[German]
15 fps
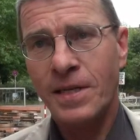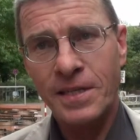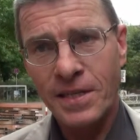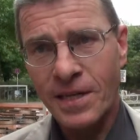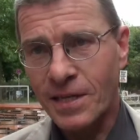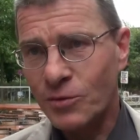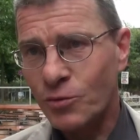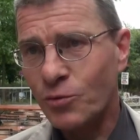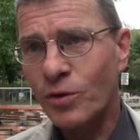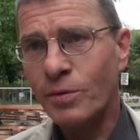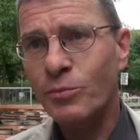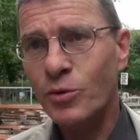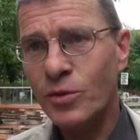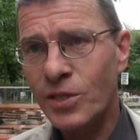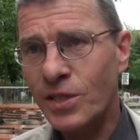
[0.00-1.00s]
Literatur,
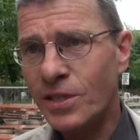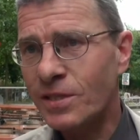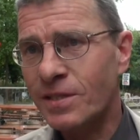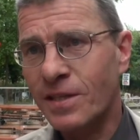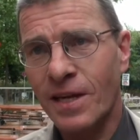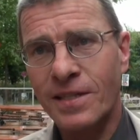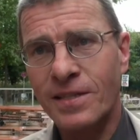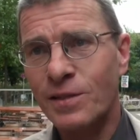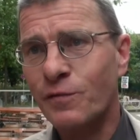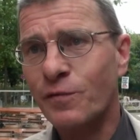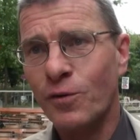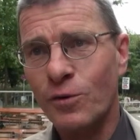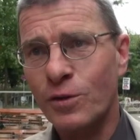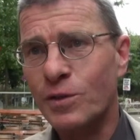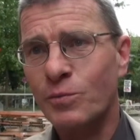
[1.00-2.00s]
Musik, Tanz,
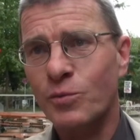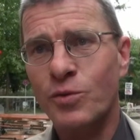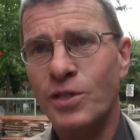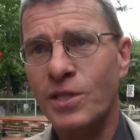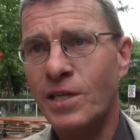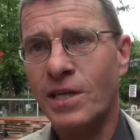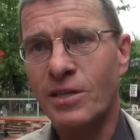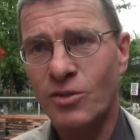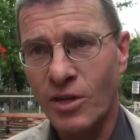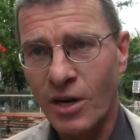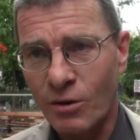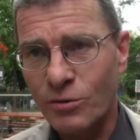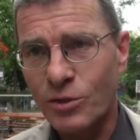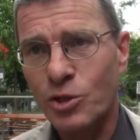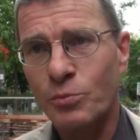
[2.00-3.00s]
Volksmusik. Also ein
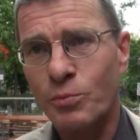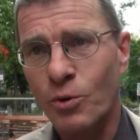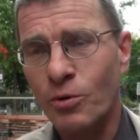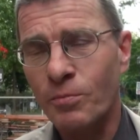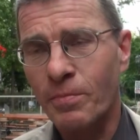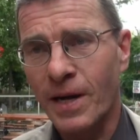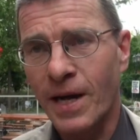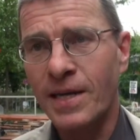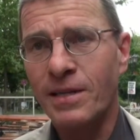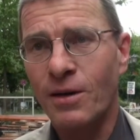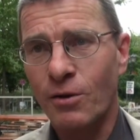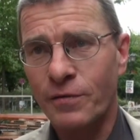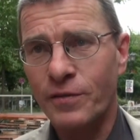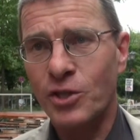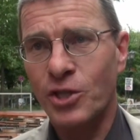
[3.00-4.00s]
ausgesprochen breit
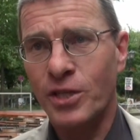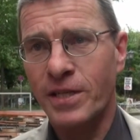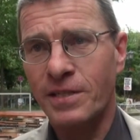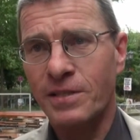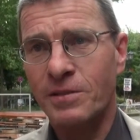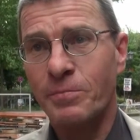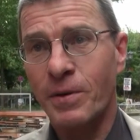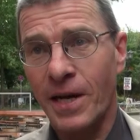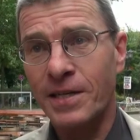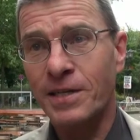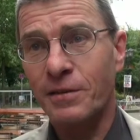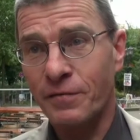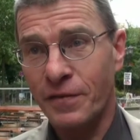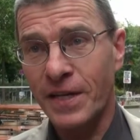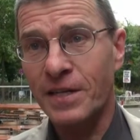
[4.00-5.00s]
aufgestelltes, breit
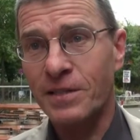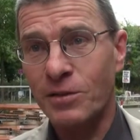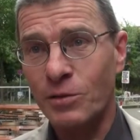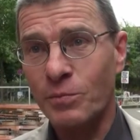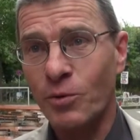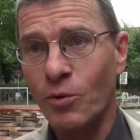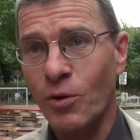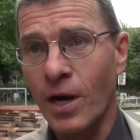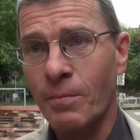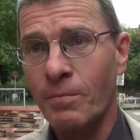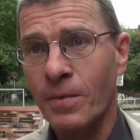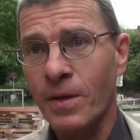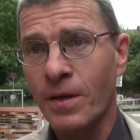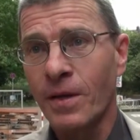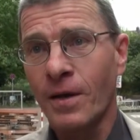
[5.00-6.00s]
gefächertes Programm.
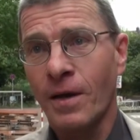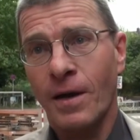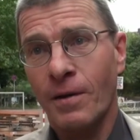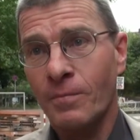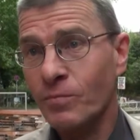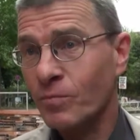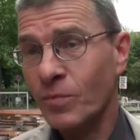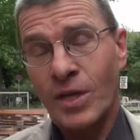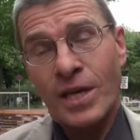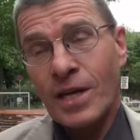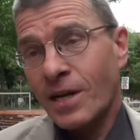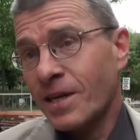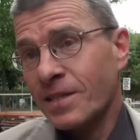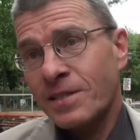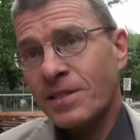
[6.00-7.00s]
Ähm, jeder
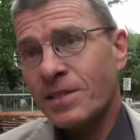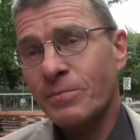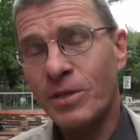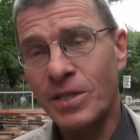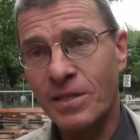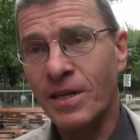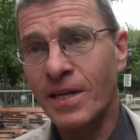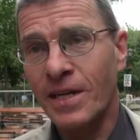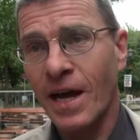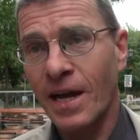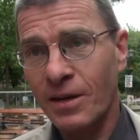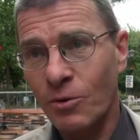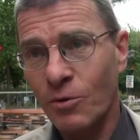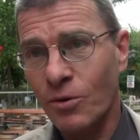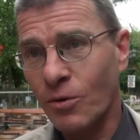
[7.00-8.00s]
kann sich im Internet
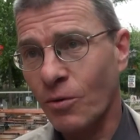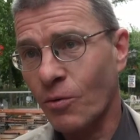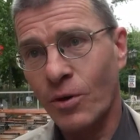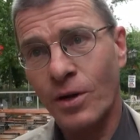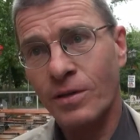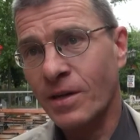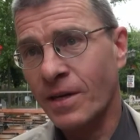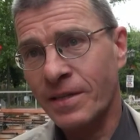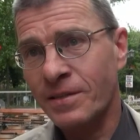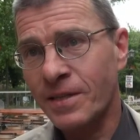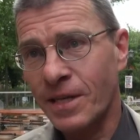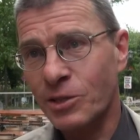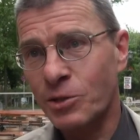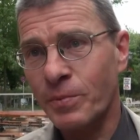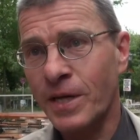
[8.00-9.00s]
angucken oder die
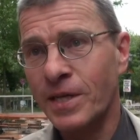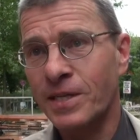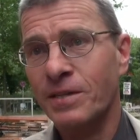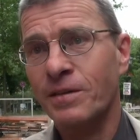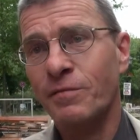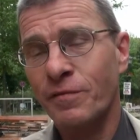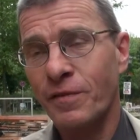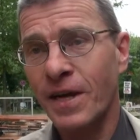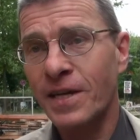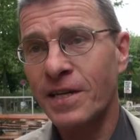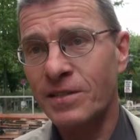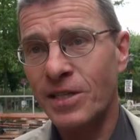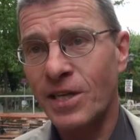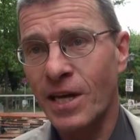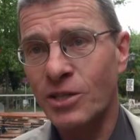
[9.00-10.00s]
entsprechenden Flyer
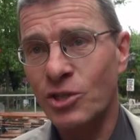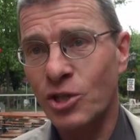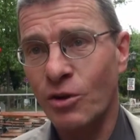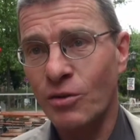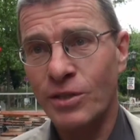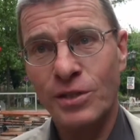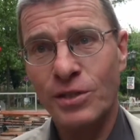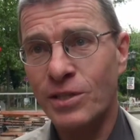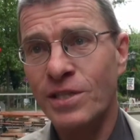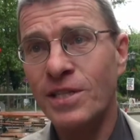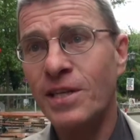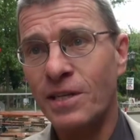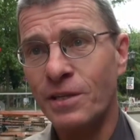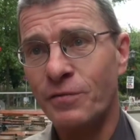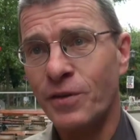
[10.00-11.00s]
sich anschauen. Es ist
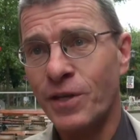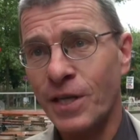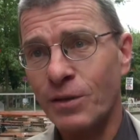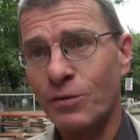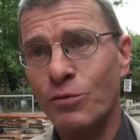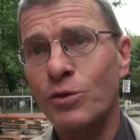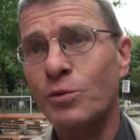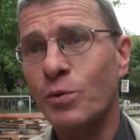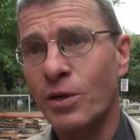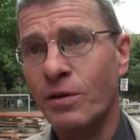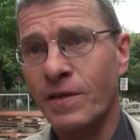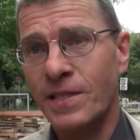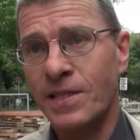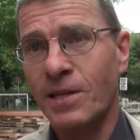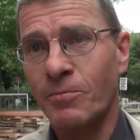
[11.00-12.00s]
sicherlich für jeden Duisburger
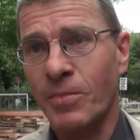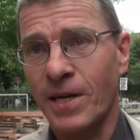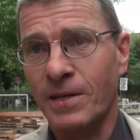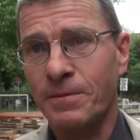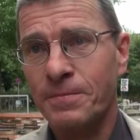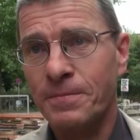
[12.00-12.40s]
was dabei.